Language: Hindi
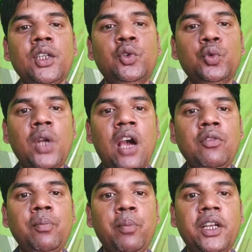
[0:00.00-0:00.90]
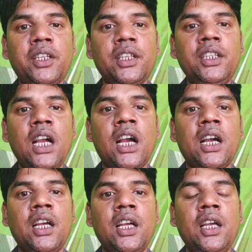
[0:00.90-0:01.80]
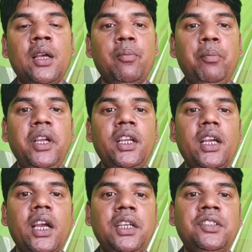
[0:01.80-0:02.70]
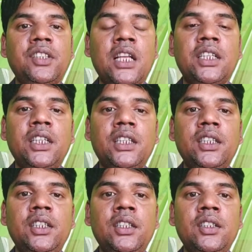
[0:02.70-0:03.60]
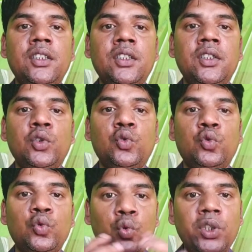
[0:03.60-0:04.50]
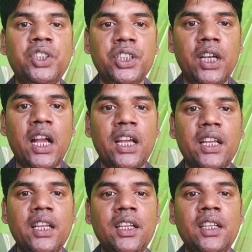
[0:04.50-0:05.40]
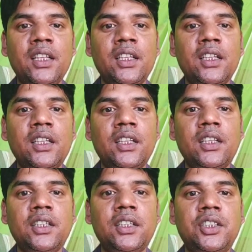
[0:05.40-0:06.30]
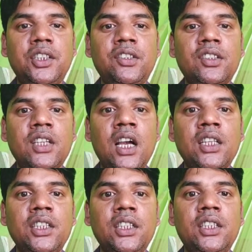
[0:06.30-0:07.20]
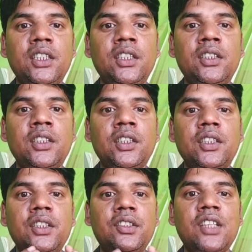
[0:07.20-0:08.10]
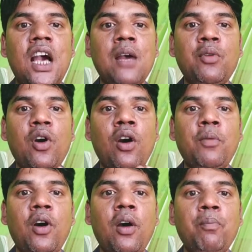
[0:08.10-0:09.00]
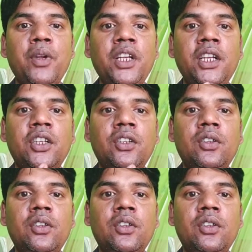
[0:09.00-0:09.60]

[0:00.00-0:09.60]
यह चुनावी प्रक्रिया में ऐसा है कि सुर छिड़ा है कि जिसका जो कि हिसाब अब अपने